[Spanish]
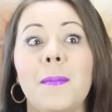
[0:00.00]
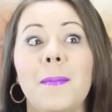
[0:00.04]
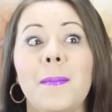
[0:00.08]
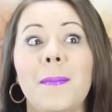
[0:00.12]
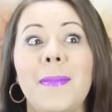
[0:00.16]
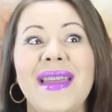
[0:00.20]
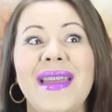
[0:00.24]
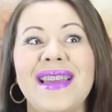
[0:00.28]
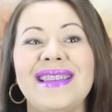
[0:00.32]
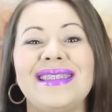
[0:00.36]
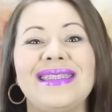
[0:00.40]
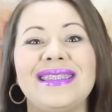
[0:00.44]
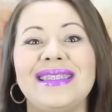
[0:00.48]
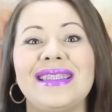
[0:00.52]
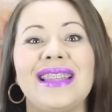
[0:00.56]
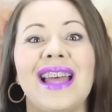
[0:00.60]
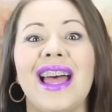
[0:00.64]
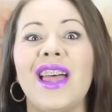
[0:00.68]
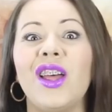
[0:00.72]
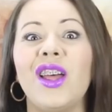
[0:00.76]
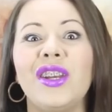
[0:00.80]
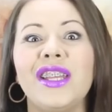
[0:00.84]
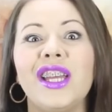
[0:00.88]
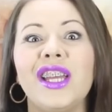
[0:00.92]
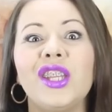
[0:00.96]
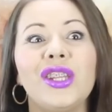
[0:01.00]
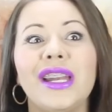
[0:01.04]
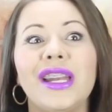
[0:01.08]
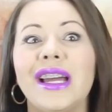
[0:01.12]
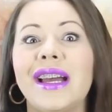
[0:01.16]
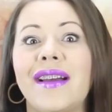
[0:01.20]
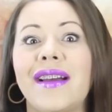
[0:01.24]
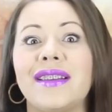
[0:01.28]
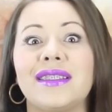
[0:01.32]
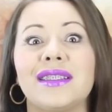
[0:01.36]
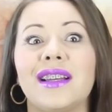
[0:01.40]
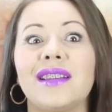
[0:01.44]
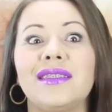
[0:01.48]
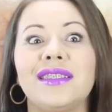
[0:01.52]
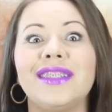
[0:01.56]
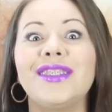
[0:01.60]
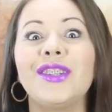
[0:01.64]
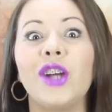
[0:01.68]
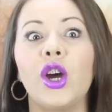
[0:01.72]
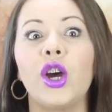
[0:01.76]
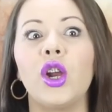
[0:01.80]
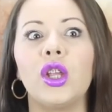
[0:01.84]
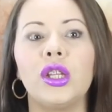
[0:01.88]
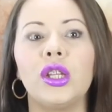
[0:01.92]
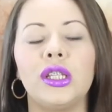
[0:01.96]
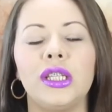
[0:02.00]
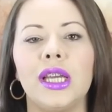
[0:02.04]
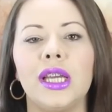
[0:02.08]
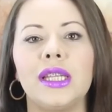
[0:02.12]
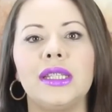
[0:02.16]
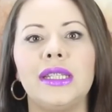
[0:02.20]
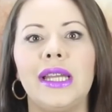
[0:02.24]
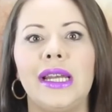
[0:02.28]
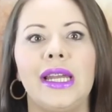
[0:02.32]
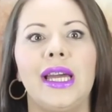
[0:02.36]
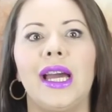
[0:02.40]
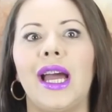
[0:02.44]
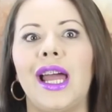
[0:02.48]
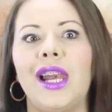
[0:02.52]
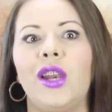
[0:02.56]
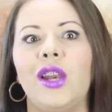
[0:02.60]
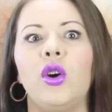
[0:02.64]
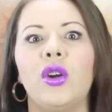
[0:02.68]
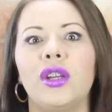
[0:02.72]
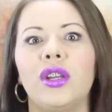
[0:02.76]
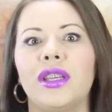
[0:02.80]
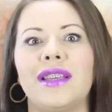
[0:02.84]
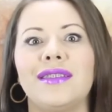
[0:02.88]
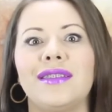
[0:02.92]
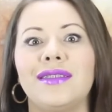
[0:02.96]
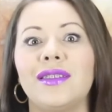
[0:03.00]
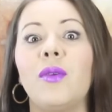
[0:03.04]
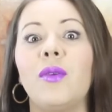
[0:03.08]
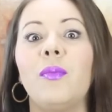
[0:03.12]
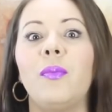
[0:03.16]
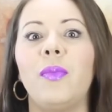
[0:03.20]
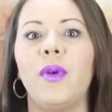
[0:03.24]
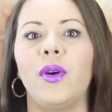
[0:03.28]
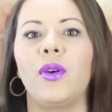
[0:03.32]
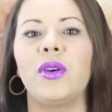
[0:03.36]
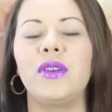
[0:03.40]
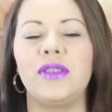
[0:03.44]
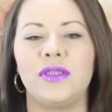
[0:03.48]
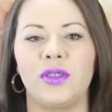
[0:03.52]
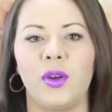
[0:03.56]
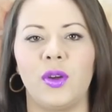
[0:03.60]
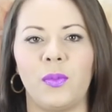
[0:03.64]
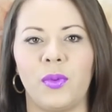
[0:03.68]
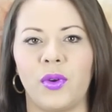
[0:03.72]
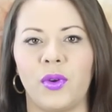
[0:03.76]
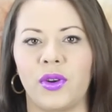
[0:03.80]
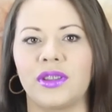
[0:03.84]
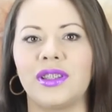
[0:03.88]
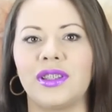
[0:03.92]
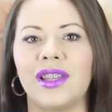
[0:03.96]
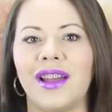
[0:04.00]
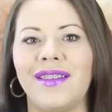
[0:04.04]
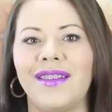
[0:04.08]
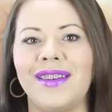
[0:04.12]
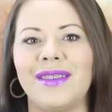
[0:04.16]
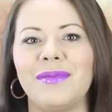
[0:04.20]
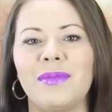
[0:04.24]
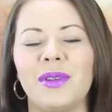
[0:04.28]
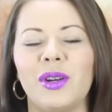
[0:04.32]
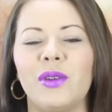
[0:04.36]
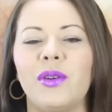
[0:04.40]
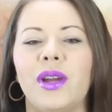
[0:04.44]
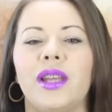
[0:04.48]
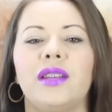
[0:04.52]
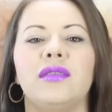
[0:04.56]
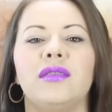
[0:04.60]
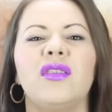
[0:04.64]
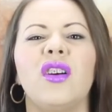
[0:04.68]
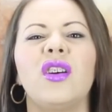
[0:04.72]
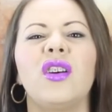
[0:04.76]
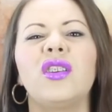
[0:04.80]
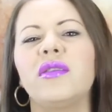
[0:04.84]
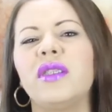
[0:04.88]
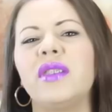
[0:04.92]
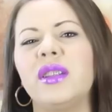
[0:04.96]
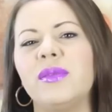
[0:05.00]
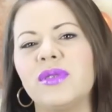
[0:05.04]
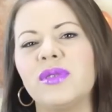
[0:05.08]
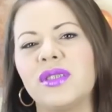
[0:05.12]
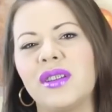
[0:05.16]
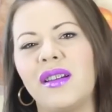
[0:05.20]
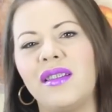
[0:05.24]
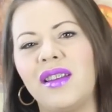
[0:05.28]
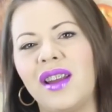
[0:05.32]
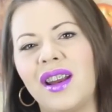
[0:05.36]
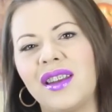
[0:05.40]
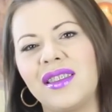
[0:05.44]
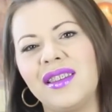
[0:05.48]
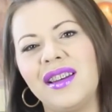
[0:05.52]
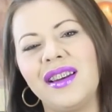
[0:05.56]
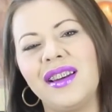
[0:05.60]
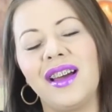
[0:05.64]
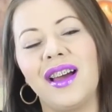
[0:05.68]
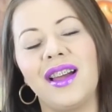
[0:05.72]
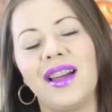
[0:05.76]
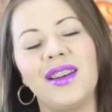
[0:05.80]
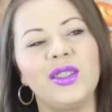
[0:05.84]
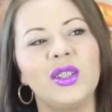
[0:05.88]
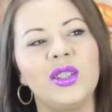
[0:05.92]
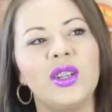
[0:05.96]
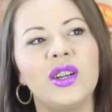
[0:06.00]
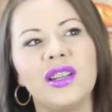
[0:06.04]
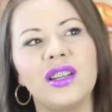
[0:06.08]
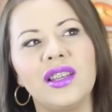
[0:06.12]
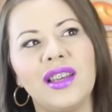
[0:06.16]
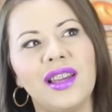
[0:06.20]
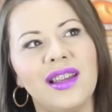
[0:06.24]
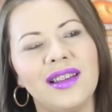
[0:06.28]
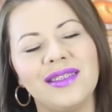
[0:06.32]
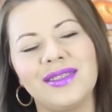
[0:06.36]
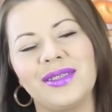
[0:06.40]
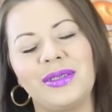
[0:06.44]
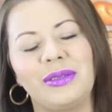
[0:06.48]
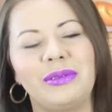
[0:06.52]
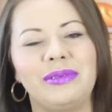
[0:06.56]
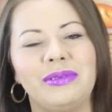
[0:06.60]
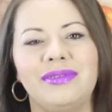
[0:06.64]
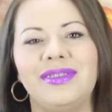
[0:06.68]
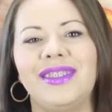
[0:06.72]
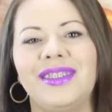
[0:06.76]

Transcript: Me está doliendo la casa casi todos los días del calor que está un poco insoportable. Pero bueno, hoy no vinimos a hablar del calor y eso.